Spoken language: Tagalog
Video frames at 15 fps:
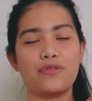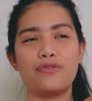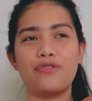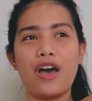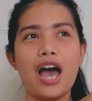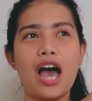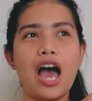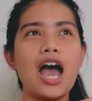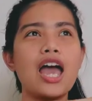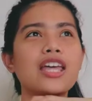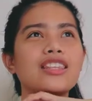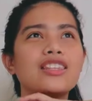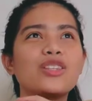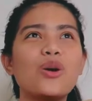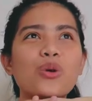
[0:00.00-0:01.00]
fa
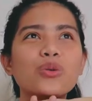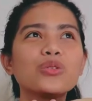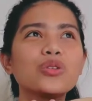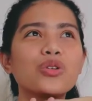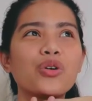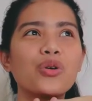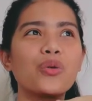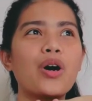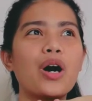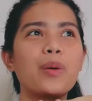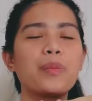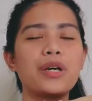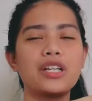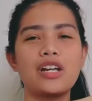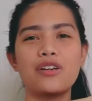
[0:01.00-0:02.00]
I don't grow
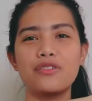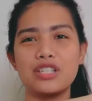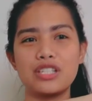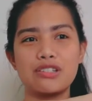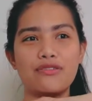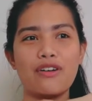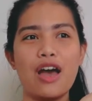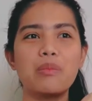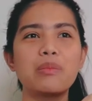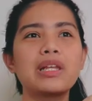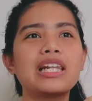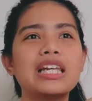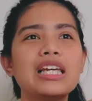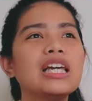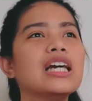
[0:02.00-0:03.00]
up in a rich
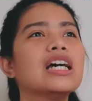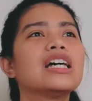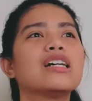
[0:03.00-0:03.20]
family.